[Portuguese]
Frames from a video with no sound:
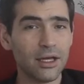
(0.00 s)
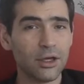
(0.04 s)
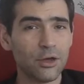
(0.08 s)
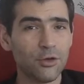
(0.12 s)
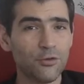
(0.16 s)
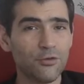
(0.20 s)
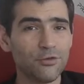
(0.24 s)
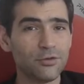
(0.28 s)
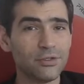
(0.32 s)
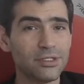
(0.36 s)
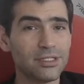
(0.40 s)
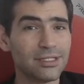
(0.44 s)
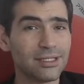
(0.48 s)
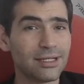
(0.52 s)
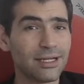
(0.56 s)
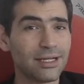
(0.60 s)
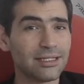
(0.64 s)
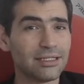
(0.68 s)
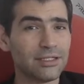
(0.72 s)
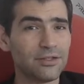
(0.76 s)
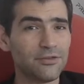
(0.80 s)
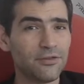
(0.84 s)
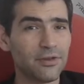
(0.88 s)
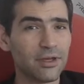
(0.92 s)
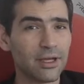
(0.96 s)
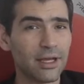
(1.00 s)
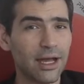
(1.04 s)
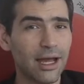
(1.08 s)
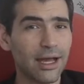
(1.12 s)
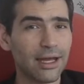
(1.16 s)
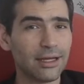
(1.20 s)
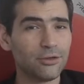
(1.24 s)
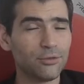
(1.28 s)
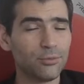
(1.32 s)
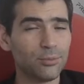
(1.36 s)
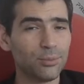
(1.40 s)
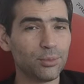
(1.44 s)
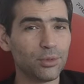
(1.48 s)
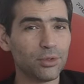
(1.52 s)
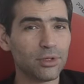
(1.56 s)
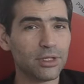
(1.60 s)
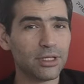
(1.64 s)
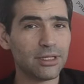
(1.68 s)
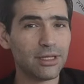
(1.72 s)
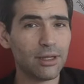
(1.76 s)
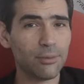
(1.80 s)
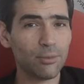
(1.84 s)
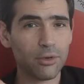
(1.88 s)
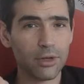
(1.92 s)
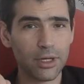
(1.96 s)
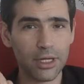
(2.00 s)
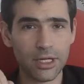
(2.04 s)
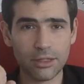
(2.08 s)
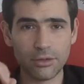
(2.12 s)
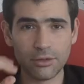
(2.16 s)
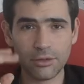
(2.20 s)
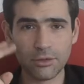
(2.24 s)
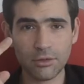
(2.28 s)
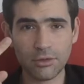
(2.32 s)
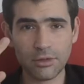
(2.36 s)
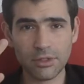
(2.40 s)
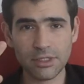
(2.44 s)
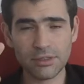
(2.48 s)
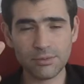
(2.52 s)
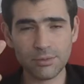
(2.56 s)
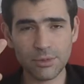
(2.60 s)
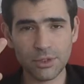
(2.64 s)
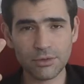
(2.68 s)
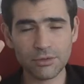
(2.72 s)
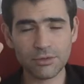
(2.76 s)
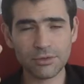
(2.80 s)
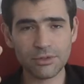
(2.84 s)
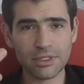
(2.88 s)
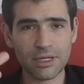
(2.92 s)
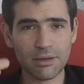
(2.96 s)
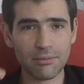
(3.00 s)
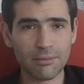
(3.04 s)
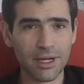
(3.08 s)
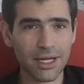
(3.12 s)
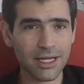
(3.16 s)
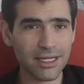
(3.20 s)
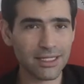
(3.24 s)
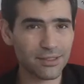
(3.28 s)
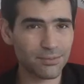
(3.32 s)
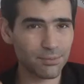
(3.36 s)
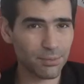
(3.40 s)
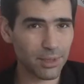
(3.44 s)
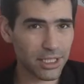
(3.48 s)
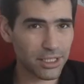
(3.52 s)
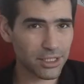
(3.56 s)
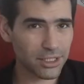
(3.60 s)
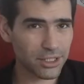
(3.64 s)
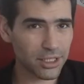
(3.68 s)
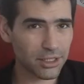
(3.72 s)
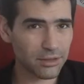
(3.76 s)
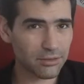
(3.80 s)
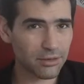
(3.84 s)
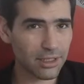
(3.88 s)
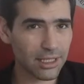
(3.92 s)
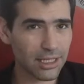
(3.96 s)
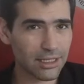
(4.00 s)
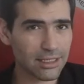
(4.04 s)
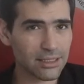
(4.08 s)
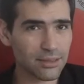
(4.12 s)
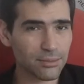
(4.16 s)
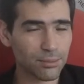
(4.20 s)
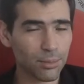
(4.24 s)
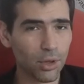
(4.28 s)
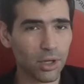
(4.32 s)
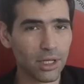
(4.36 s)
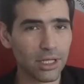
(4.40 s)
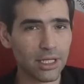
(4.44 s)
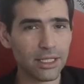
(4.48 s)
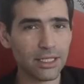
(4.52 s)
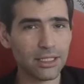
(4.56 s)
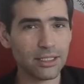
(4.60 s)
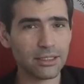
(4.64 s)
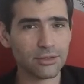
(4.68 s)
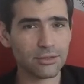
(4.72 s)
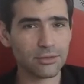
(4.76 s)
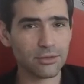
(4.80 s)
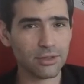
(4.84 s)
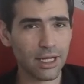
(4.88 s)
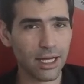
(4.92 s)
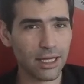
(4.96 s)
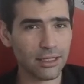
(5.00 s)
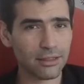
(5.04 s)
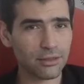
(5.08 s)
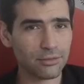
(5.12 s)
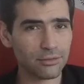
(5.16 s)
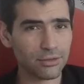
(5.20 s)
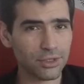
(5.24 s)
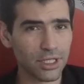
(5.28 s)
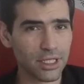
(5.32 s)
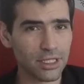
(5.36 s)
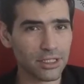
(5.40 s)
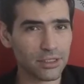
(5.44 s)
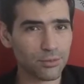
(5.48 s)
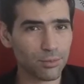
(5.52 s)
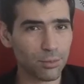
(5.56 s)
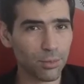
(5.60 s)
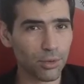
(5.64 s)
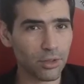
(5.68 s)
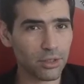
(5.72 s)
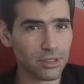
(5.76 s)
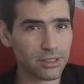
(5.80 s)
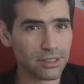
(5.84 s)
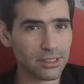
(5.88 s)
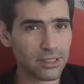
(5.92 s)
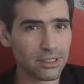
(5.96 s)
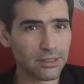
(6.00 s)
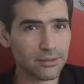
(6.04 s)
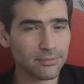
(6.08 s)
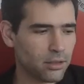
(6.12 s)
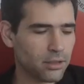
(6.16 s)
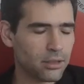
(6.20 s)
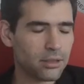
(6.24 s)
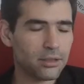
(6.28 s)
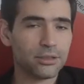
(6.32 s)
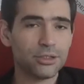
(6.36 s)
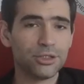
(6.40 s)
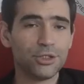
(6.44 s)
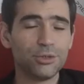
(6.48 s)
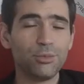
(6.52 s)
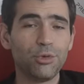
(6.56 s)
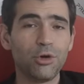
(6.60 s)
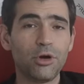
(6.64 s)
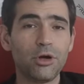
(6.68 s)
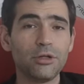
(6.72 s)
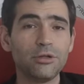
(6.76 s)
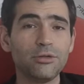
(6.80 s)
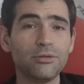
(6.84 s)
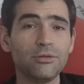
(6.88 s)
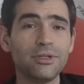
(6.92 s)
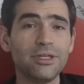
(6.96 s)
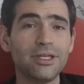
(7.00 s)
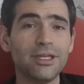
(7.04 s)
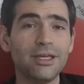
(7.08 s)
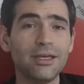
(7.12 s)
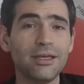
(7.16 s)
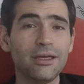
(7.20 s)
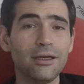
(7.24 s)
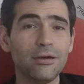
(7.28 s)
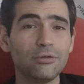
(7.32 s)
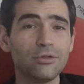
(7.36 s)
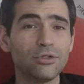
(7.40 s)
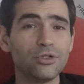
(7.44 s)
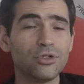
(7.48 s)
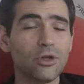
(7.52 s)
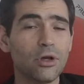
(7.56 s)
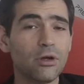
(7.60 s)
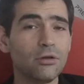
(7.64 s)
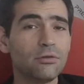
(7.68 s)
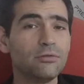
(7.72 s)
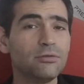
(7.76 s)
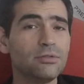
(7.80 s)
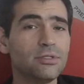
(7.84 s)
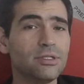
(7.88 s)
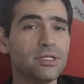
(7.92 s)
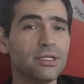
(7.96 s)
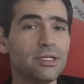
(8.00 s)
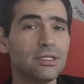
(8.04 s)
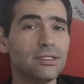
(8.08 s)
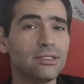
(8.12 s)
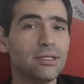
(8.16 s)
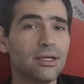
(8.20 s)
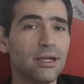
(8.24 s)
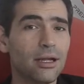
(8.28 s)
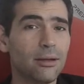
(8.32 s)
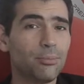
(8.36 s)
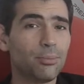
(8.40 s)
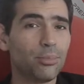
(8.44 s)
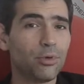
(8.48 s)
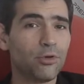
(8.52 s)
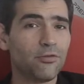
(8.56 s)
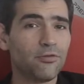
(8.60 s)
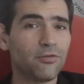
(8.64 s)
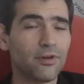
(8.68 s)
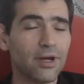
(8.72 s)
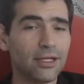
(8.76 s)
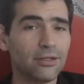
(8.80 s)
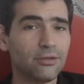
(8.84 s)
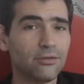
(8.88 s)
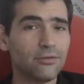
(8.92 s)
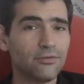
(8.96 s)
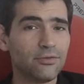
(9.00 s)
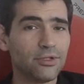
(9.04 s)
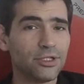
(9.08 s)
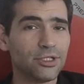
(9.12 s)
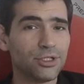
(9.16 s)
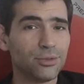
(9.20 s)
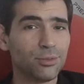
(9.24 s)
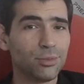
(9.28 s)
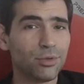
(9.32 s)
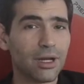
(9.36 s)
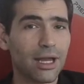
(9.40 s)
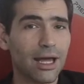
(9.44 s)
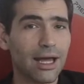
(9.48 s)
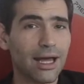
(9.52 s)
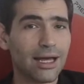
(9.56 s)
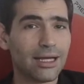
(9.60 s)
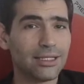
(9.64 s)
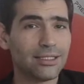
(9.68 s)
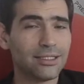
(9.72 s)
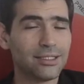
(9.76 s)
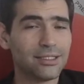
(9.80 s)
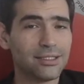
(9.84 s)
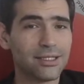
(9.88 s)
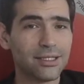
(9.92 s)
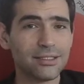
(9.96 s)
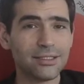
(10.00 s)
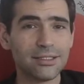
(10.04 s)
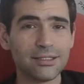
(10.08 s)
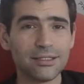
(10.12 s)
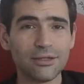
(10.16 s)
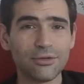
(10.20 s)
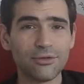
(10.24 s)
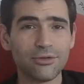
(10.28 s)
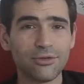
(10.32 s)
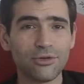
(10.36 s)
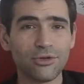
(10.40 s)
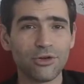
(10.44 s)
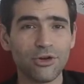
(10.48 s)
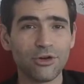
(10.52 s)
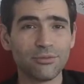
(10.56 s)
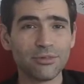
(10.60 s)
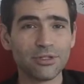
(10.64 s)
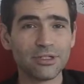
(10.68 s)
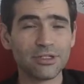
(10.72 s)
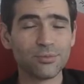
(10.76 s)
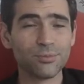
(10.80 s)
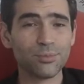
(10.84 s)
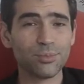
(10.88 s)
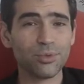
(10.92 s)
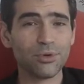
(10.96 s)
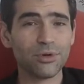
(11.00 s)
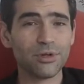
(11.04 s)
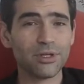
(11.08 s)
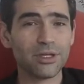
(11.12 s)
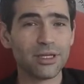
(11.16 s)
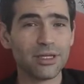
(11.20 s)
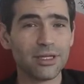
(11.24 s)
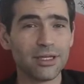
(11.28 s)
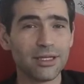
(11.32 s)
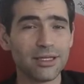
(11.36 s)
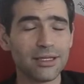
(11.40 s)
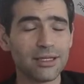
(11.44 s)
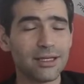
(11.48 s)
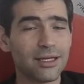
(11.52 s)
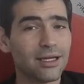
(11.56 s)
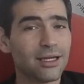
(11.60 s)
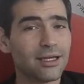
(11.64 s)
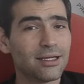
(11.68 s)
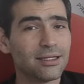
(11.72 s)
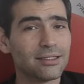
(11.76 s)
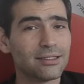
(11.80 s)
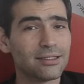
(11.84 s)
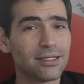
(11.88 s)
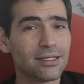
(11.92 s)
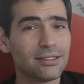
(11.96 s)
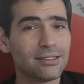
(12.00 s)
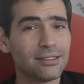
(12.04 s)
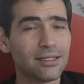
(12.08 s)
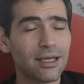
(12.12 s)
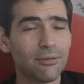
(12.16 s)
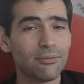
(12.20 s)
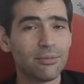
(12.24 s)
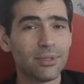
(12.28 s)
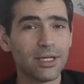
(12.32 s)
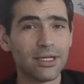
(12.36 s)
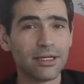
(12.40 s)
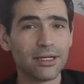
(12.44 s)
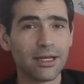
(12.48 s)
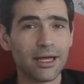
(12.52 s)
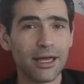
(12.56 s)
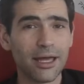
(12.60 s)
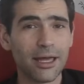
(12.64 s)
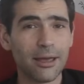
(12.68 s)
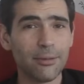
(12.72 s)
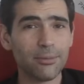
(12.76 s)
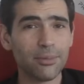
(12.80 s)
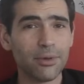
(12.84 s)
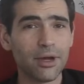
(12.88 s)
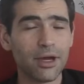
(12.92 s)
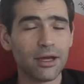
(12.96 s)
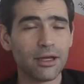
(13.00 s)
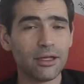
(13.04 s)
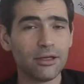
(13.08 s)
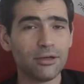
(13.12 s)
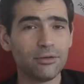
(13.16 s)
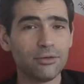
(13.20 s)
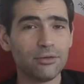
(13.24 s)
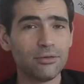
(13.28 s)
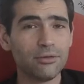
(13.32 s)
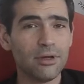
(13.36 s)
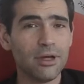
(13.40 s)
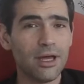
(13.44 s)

eu fui desclassificado porque demorei dois minutos a mais preenchendo aquelas bolinhas do cartão de resposta, de modo que eu só consegui ser aprovado no vestibular de Ciências Econômicas porque, sem saber na época, eu